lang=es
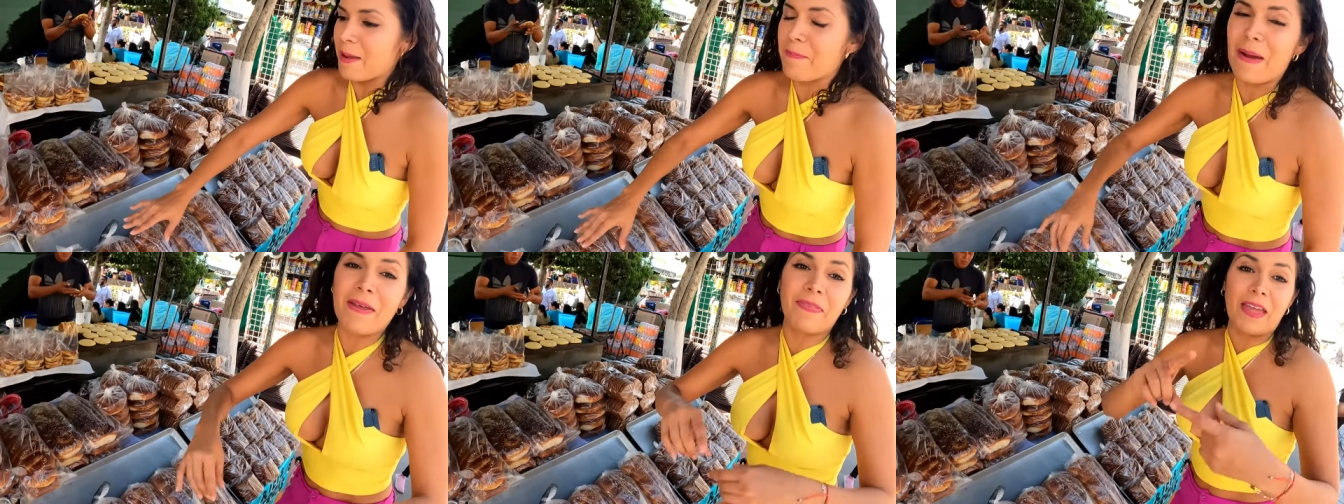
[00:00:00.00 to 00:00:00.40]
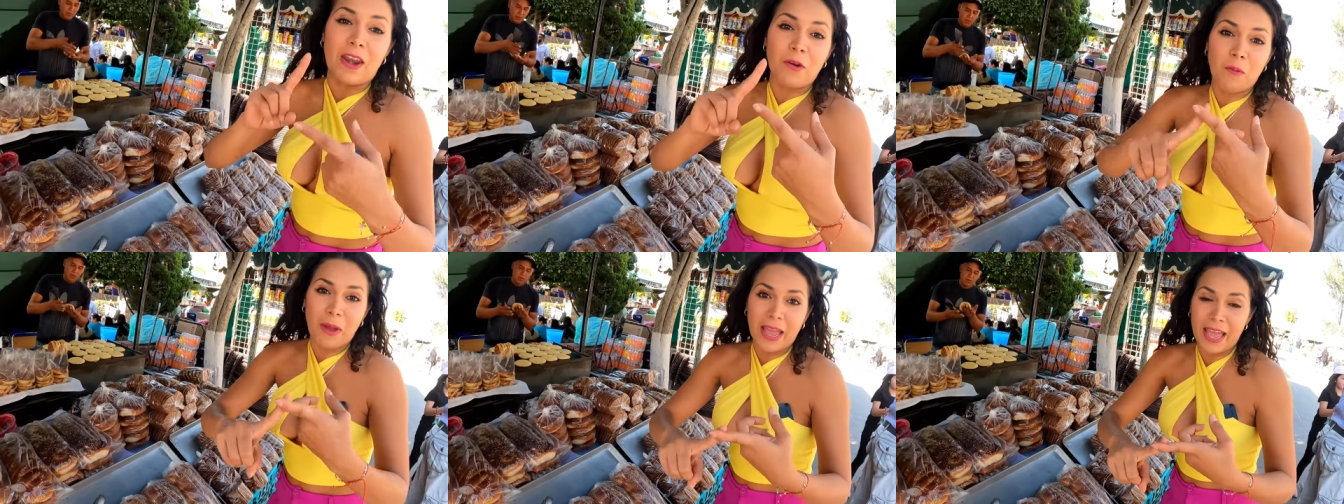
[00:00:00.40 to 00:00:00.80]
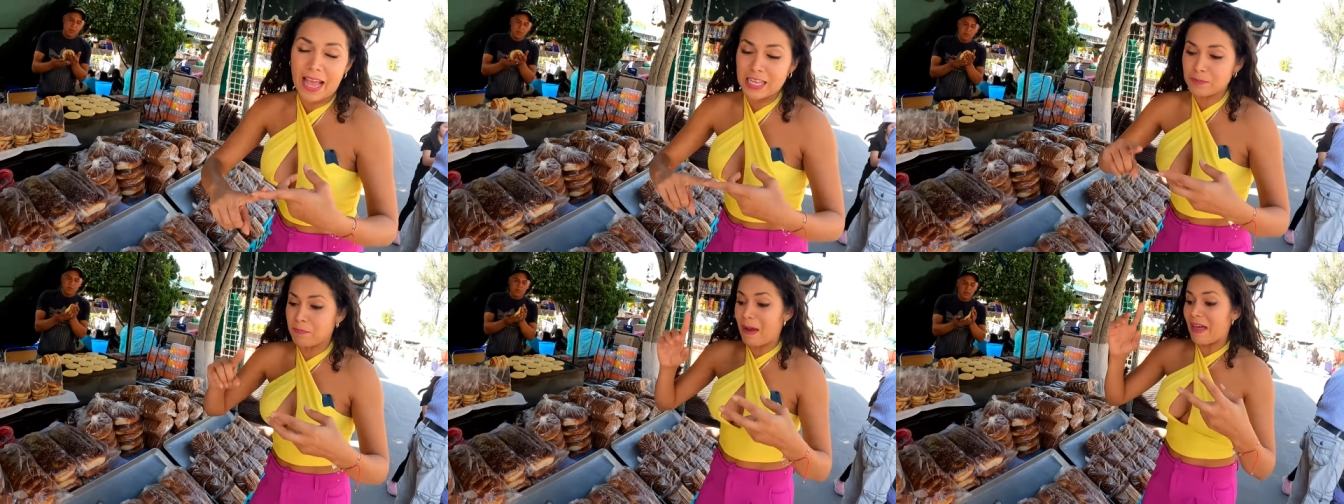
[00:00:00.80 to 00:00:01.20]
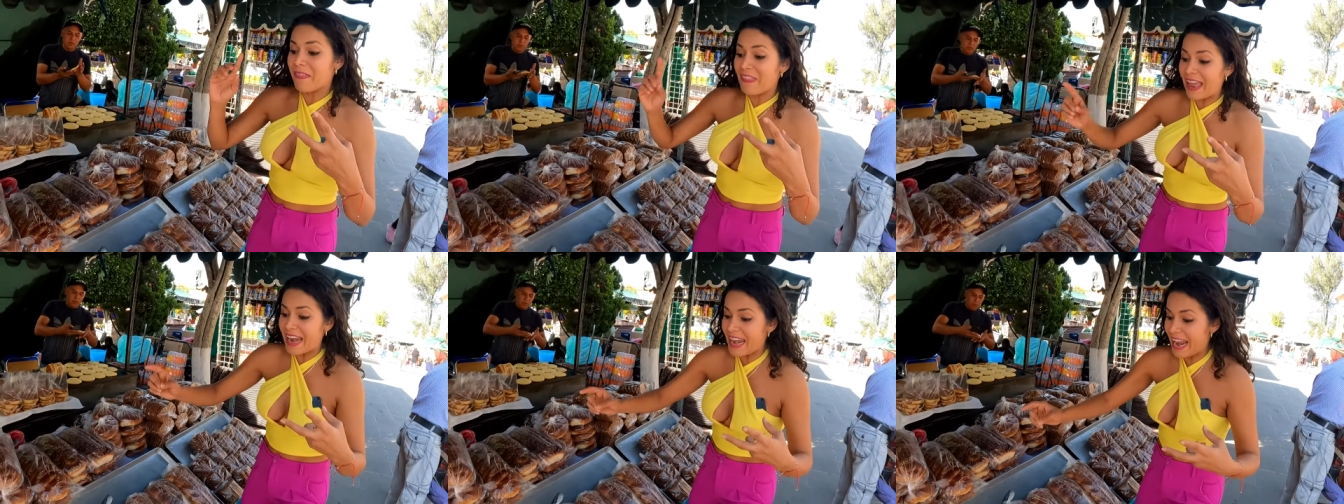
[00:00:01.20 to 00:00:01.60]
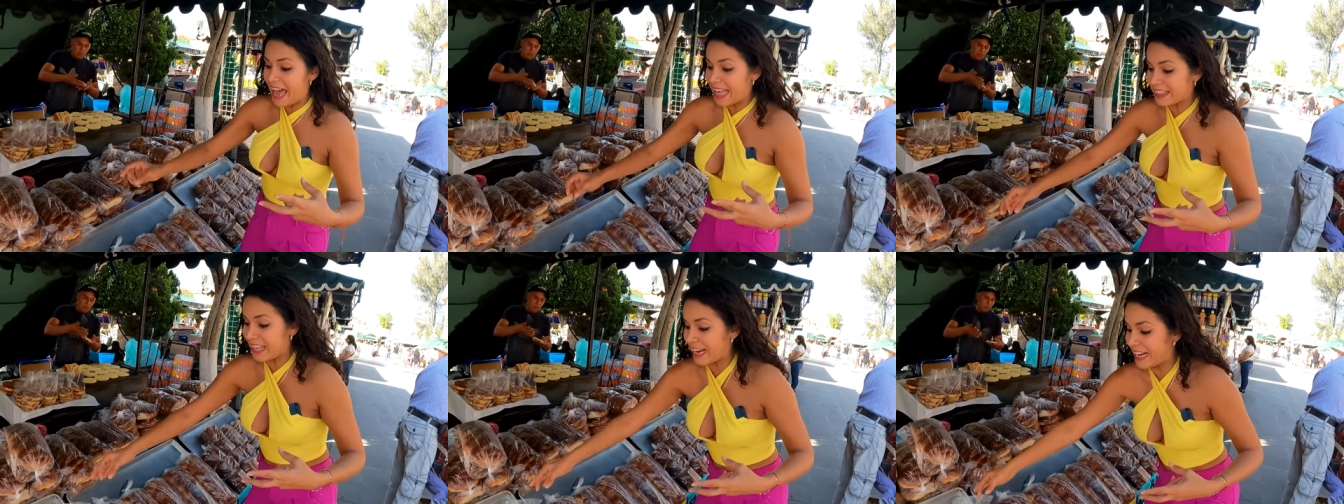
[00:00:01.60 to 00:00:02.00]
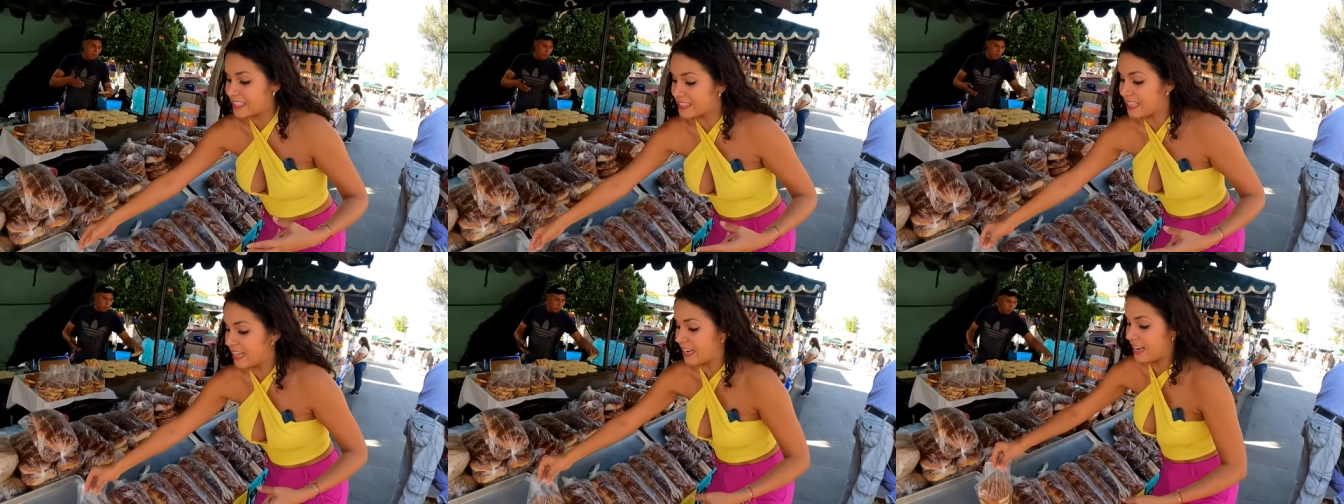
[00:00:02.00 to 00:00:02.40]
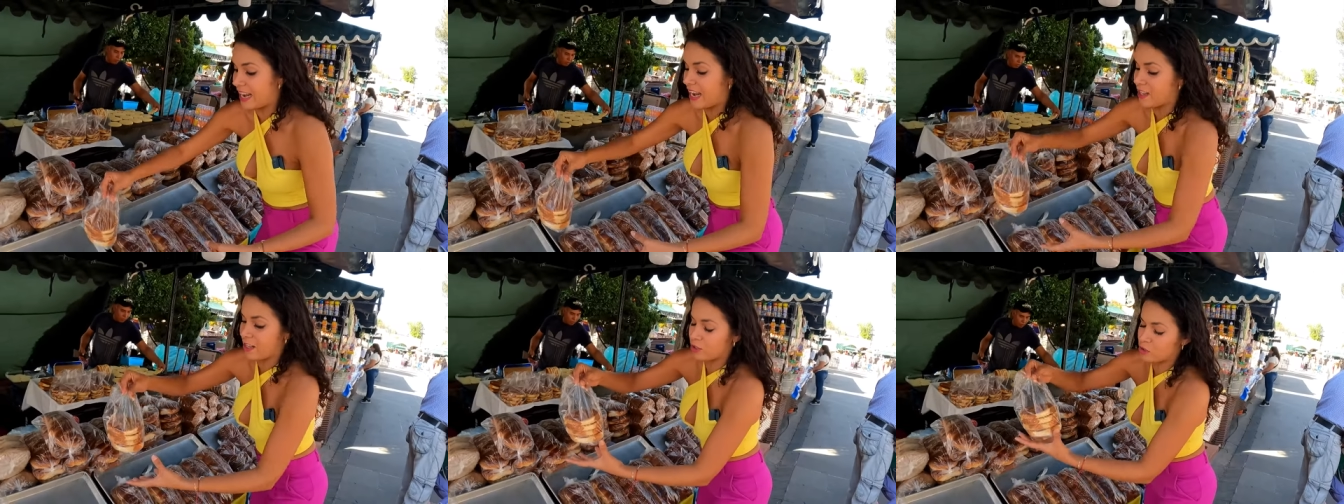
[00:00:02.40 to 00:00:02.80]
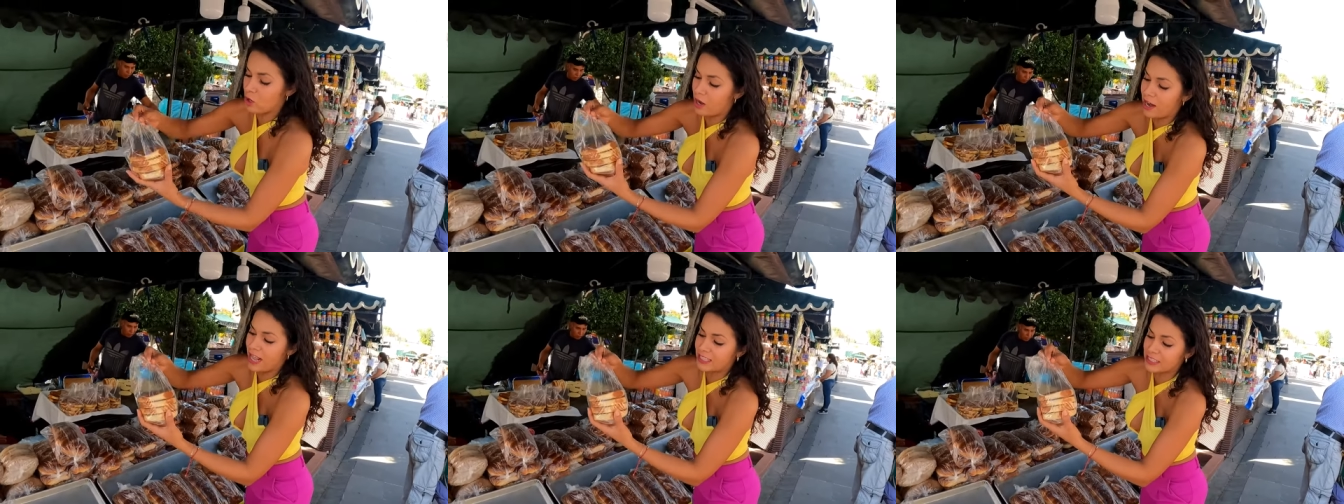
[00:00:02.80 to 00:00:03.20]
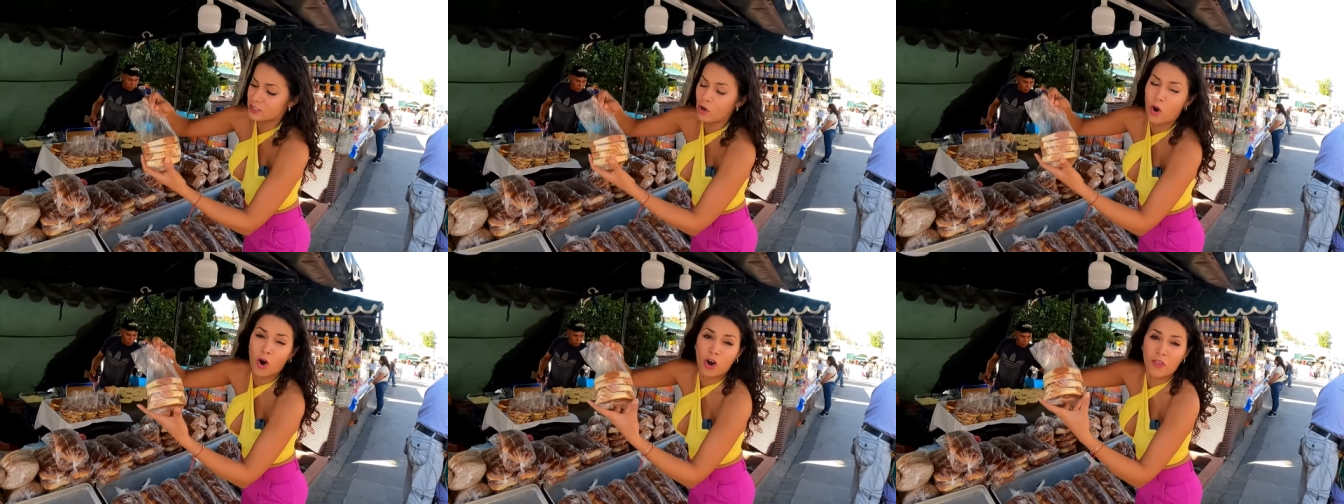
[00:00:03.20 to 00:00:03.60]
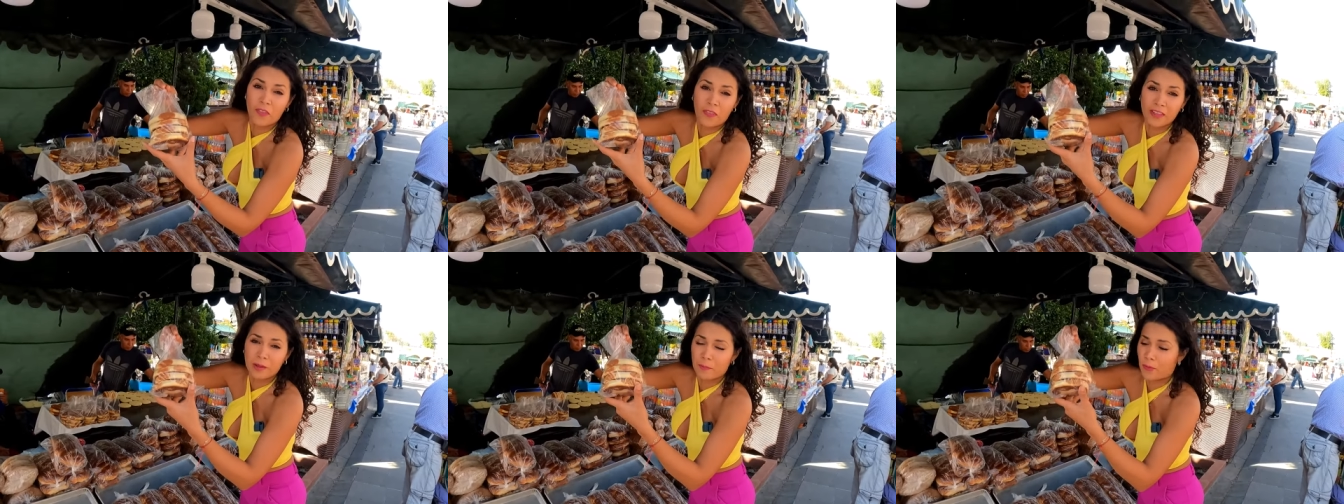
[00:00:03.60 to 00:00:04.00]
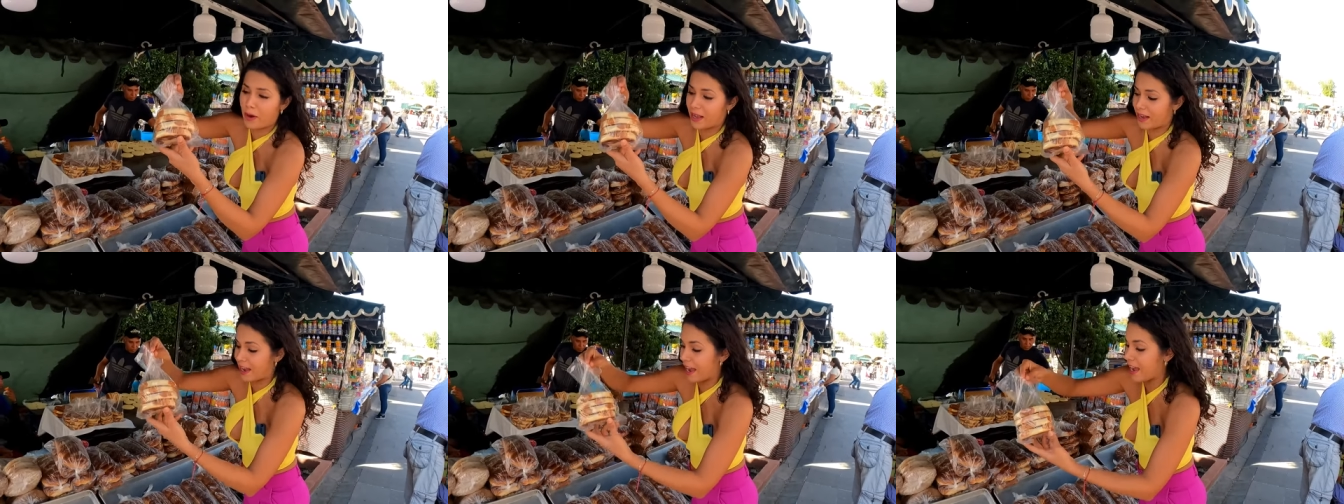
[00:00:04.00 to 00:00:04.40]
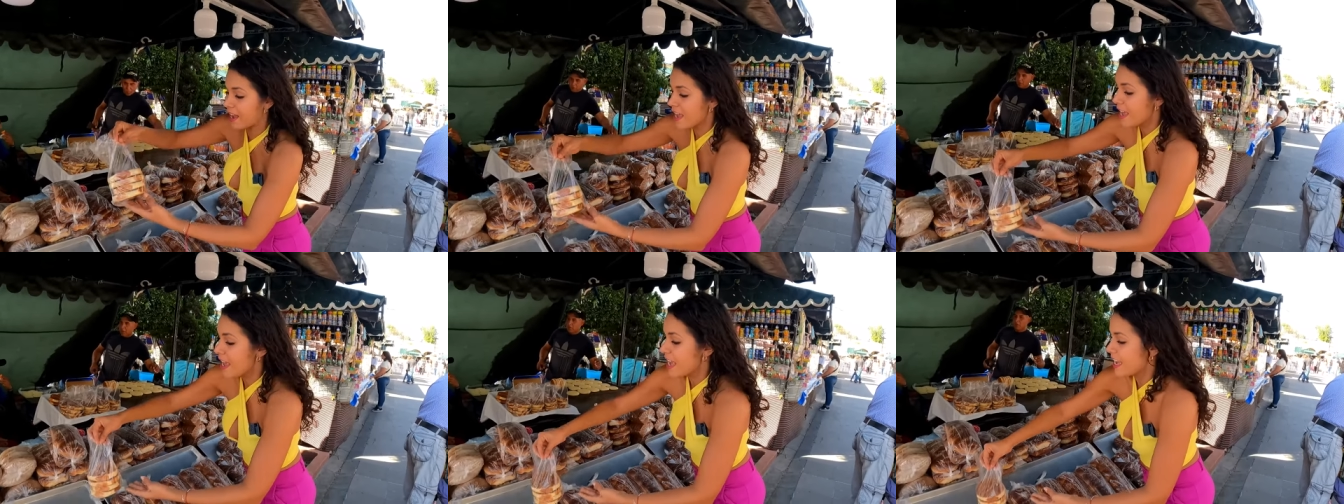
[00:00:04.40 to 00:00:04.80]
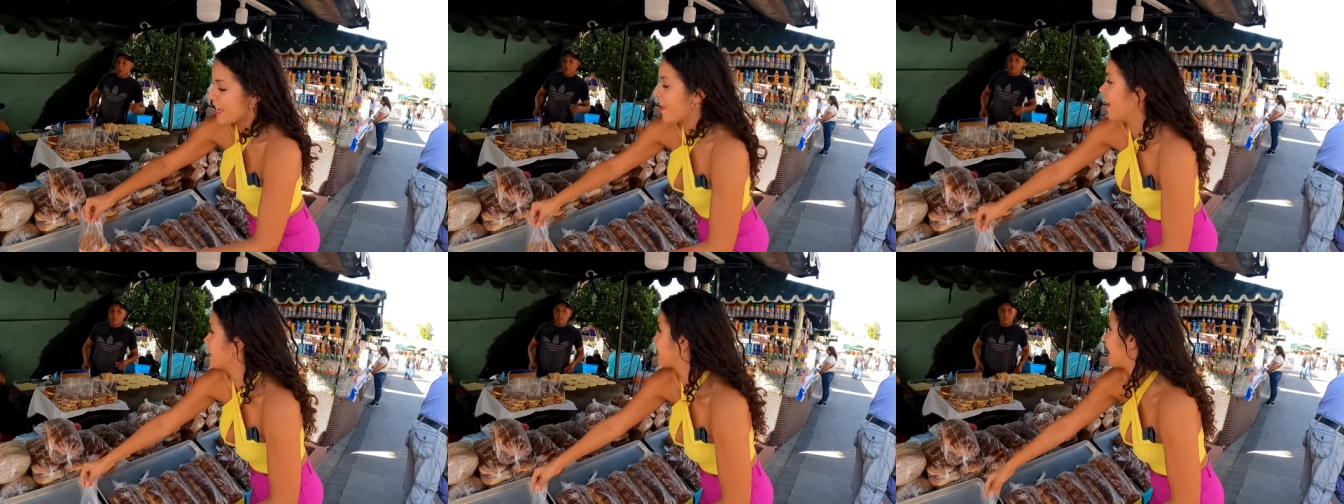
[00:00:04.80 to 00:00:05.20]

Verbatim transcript: Hay pan de nuez, pan de nata, que están, son esos gorditos de por acá. Y de